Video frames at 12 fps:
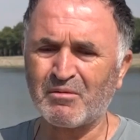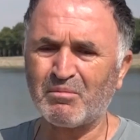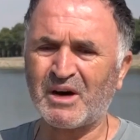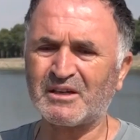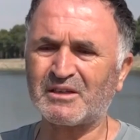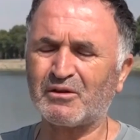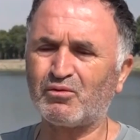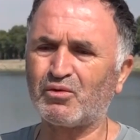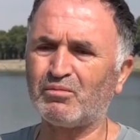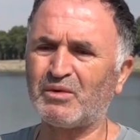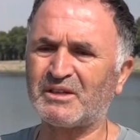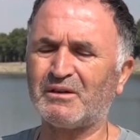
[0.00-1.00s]
Bazen
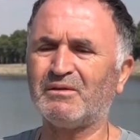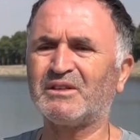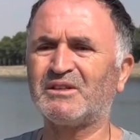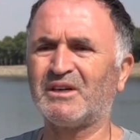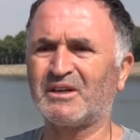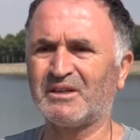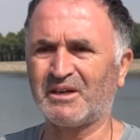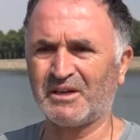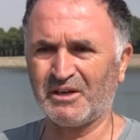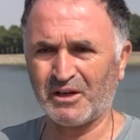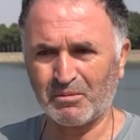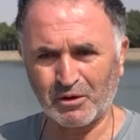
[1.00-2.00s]
kurunma seviyesine kadar
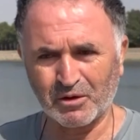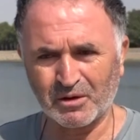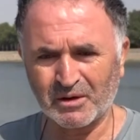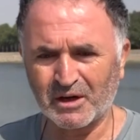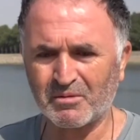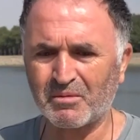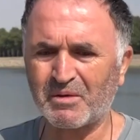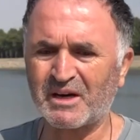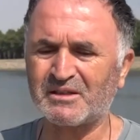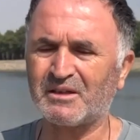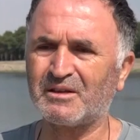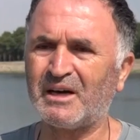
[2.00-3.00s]
inebiliyor ama
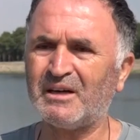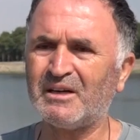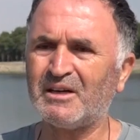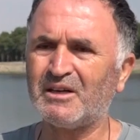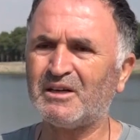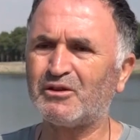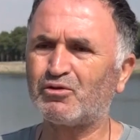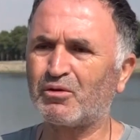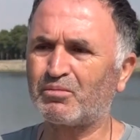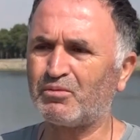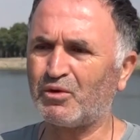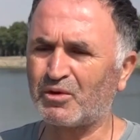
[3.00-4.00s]
bazen de e,
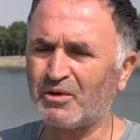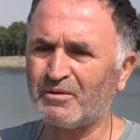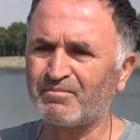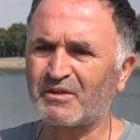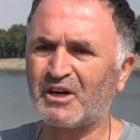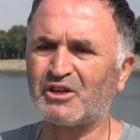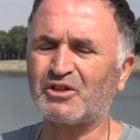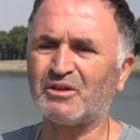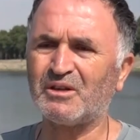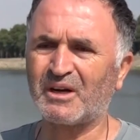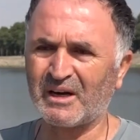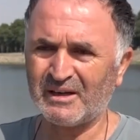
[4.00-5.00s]
çok büyük
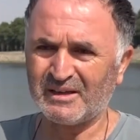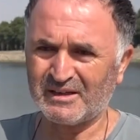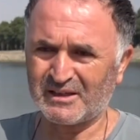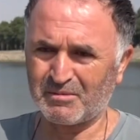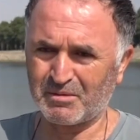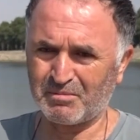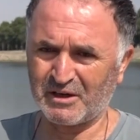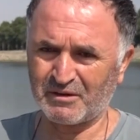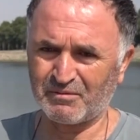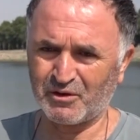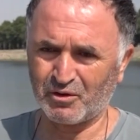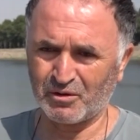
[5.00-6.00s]
taşkınlara
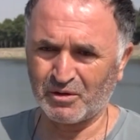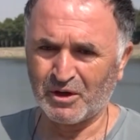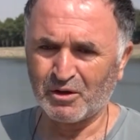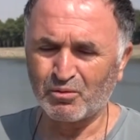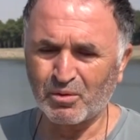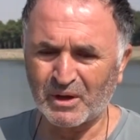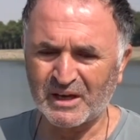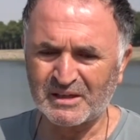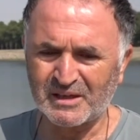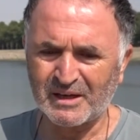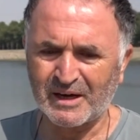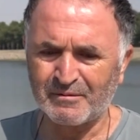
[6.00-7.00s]
sebebiyet veriyor.
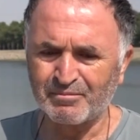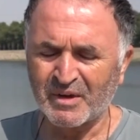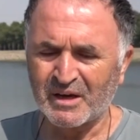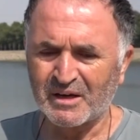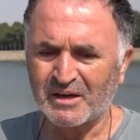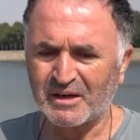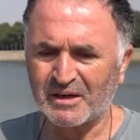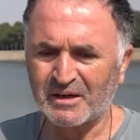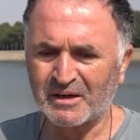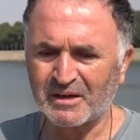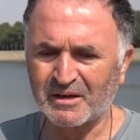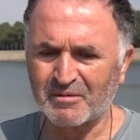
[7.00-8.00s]
Dolayısıyla
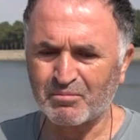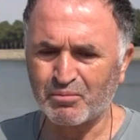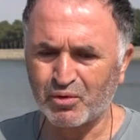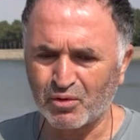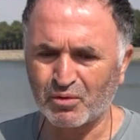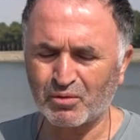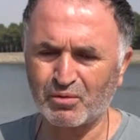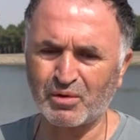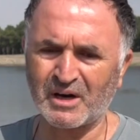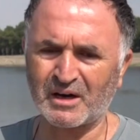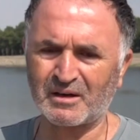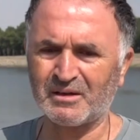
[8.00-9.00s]
e, bu
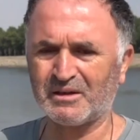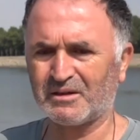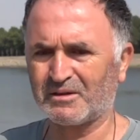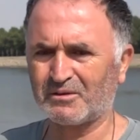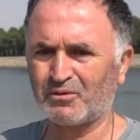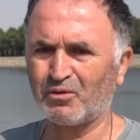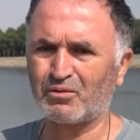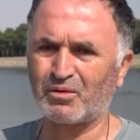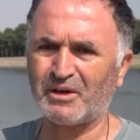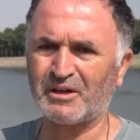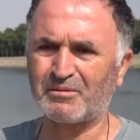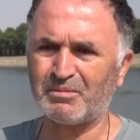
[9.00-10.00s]
kuraklığı kontrol
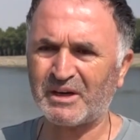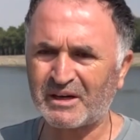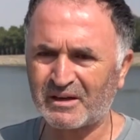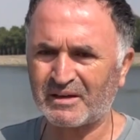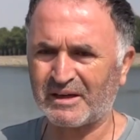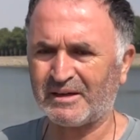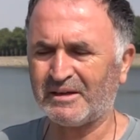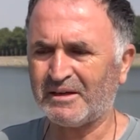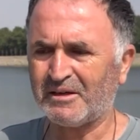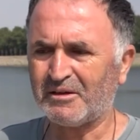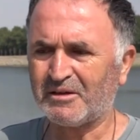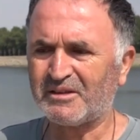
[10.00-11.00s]
etmekle
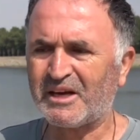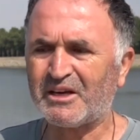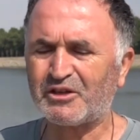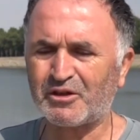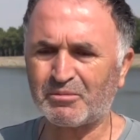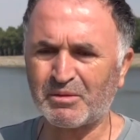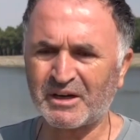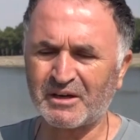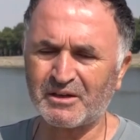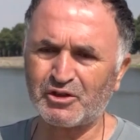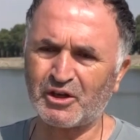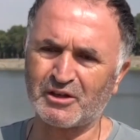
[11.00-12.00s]
değiştirmek
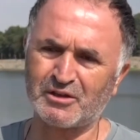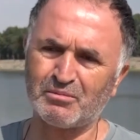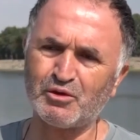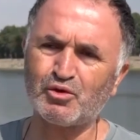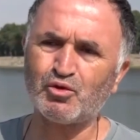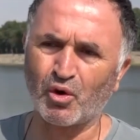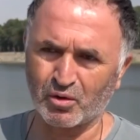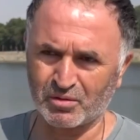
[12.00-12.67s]
şansımız yok.